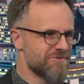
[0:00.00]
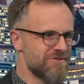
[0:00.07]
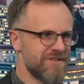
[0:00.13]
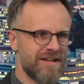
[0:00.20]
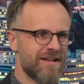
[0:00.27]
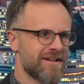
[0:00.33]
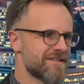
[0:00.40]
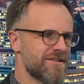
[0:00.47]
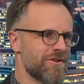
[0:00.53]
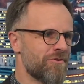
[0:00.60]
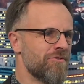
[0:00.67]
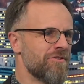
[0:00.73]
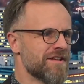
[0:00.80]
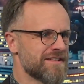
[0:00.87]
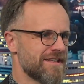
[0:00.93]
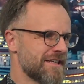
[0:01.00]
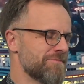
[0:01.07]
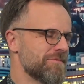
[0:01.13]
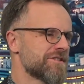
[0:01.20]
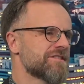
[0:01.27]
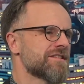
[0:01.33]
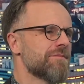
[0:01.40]
und die Reaktion, das hat nicht
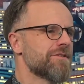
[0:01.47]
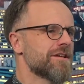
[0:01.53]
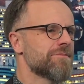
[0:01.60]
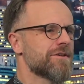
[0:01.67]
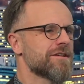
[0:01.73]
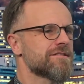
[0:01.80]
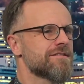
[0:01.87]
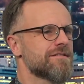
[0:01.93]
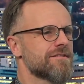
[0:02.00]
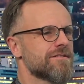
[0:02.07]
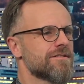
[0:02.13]
mehr zusammengepasst.